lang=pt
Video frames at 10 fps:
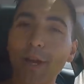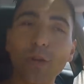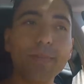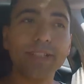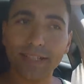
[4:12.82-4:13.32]
era
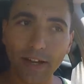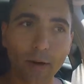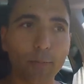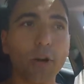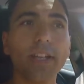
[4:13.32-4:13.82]
um Ibiza,
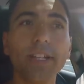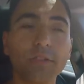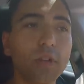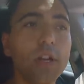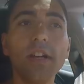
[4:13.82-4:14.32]
estava
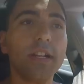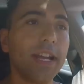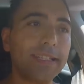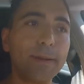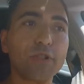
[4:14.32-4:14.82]
porreirito,
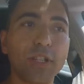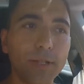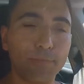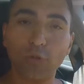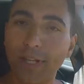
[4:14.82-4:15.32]
em termos
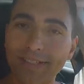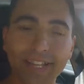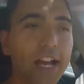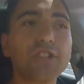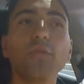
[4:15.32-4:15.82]
de
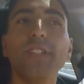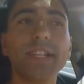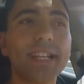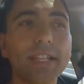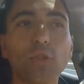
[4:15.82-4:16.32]
potência acho que não
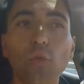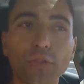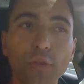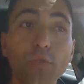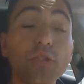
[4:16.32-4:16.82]
tinha nada do
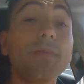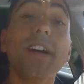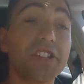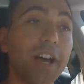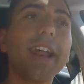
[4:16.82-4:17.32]
outro mundo,
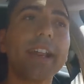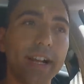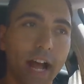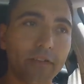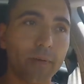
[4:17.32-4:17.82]
mas
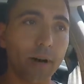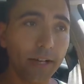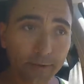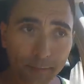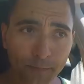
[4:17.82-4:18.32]
arrancava
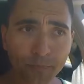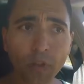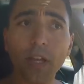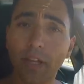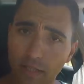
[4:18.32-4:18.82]
bem
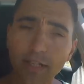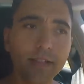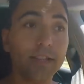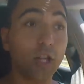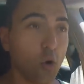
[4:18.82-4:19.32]

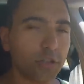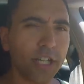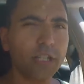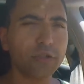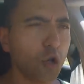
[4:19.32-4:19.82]
e deu
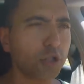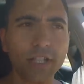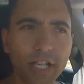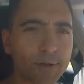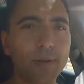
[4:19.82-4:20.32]
ali a
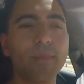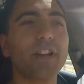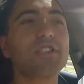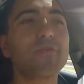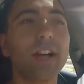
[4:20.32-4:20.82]
luta nas
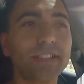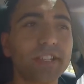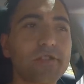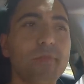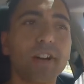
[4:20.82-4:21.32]
primeiras
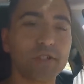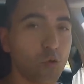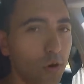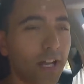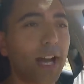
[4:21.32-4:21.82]
mudanças, mas o
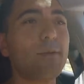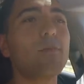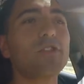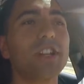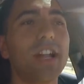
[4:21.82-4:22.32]
Honda acabou
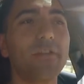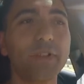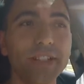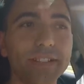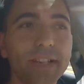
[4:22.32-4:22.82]
por chegar à
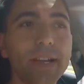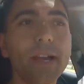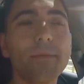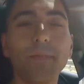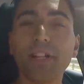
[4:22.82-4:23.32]
frente,
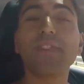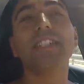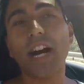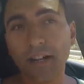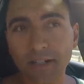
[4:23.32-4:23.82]
mas vá
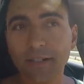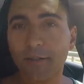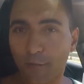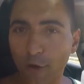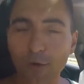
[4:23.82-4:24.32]
lá,
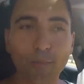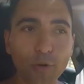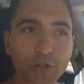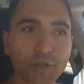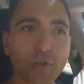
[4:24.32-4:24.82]
foi um
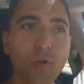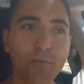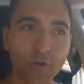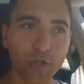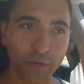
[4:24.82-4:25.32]
push, um
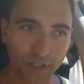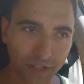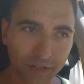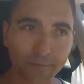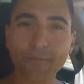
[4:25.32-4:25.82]
push fixe.